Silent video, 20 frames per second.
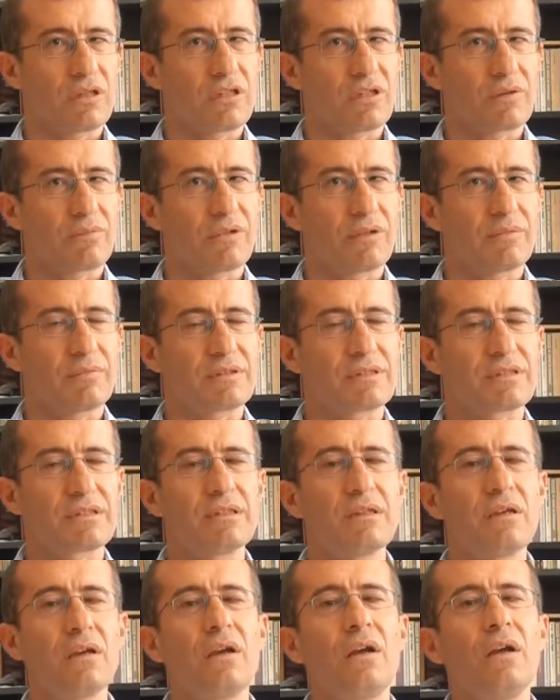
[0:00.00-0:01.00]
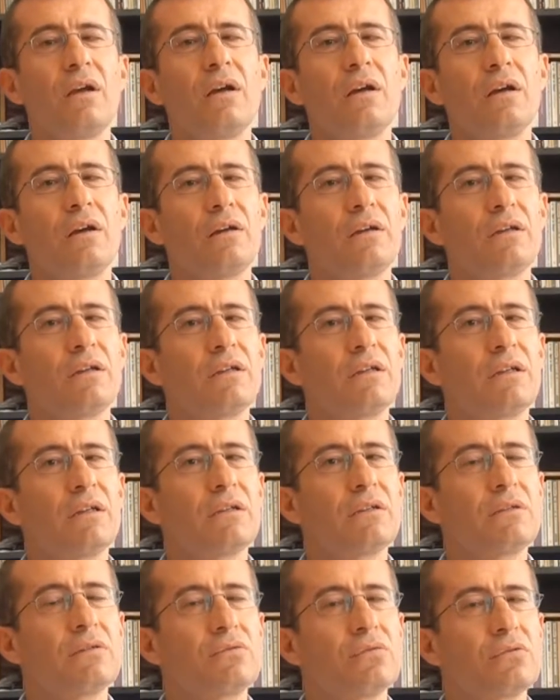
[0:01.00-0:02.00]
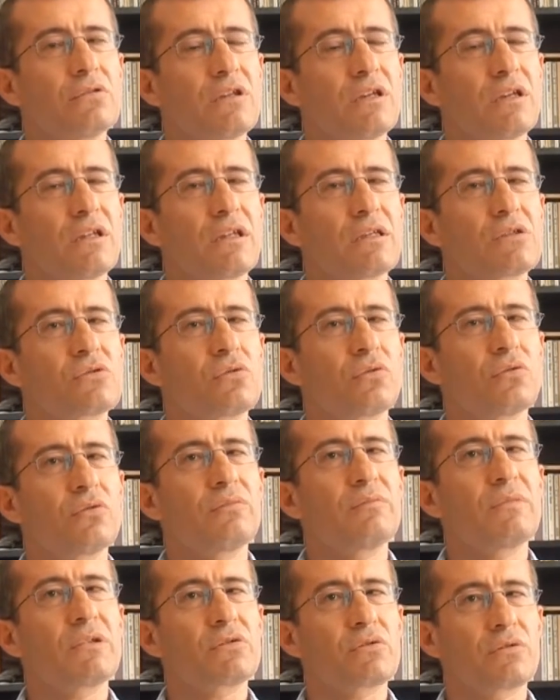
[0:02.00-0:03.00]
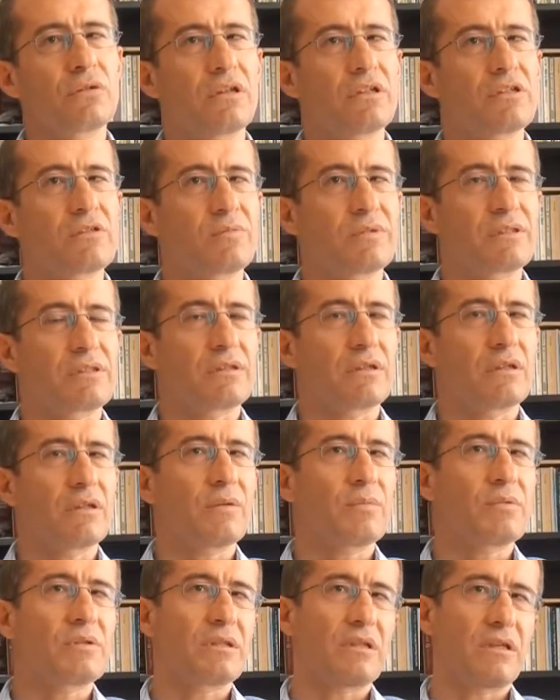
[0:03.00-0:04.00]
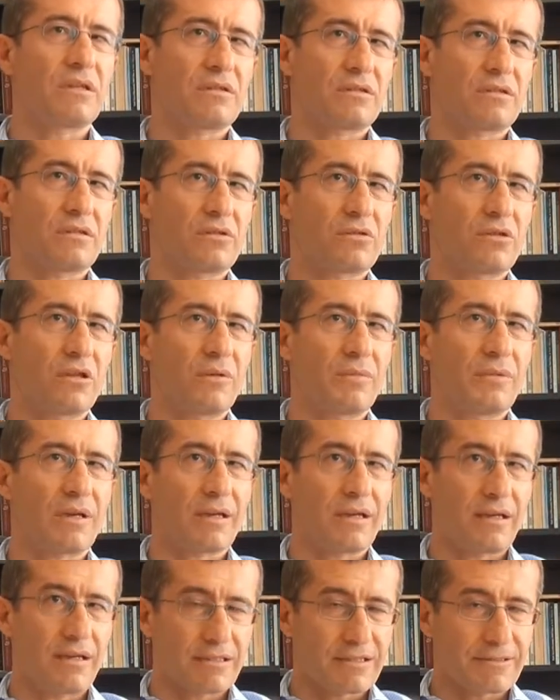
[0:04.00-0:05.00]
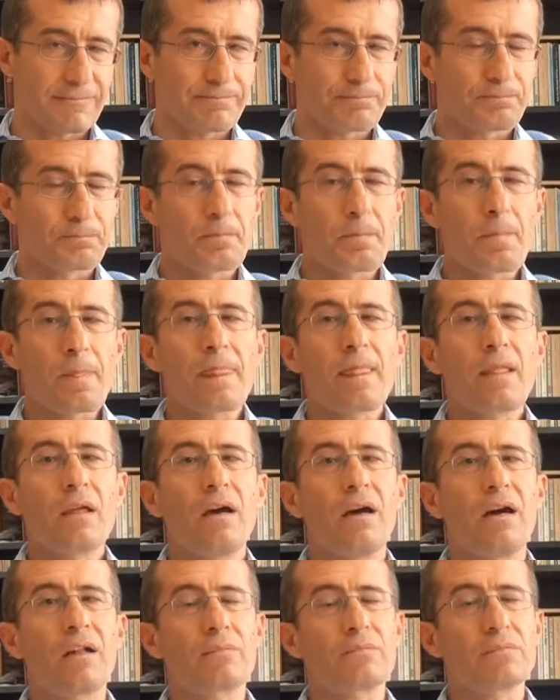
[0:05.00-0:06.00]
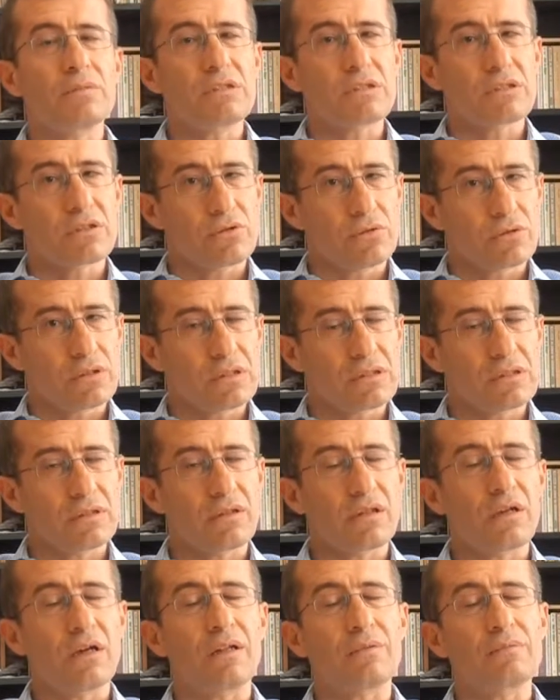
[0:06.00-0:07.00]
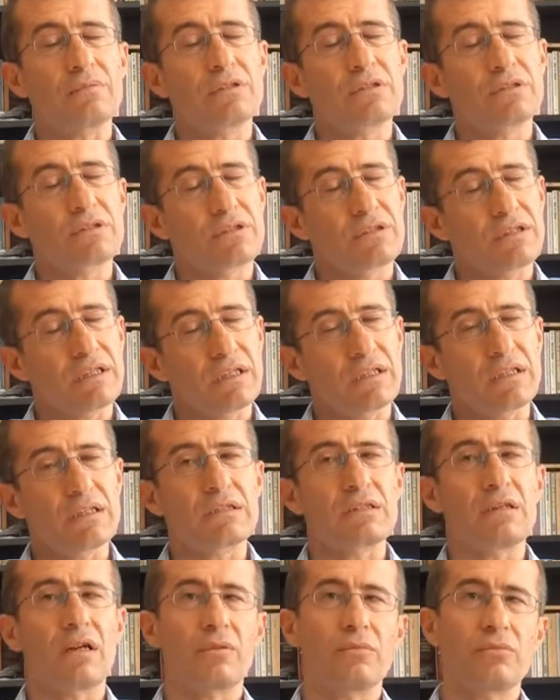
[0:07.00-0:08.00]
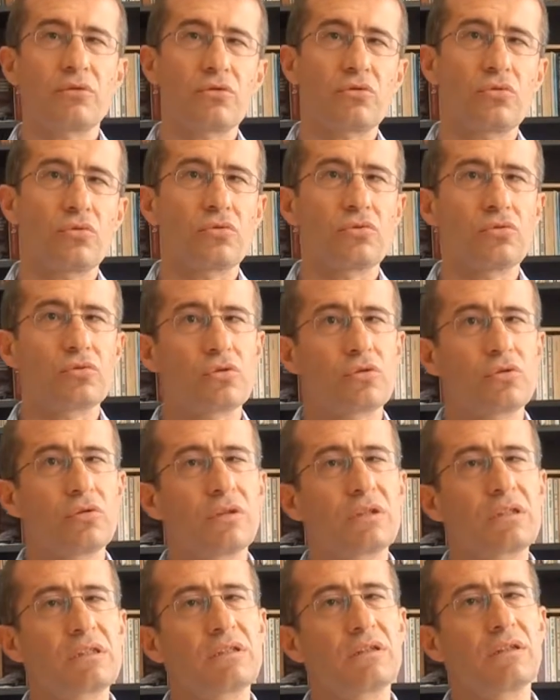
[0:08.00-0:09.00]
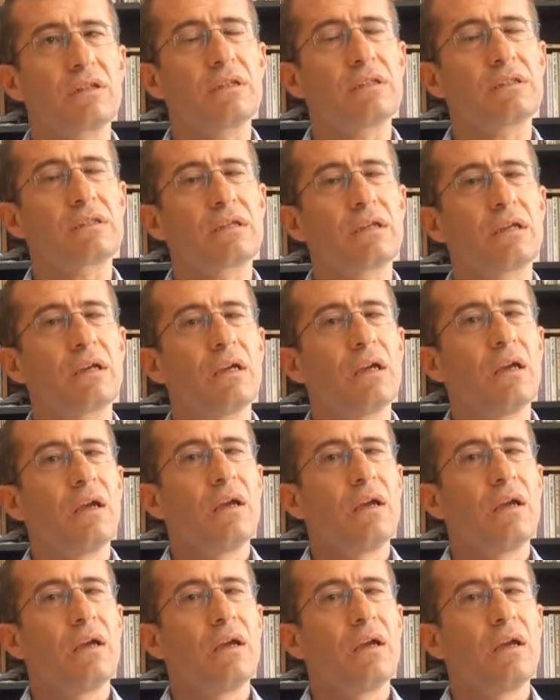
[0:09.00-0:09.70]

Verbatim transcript: tanımlaması e, Türkiye'de solun meşrulaşmasının kapısını açtığını söylemek lazım. 60 sonrasında 68 69 sonrasında ise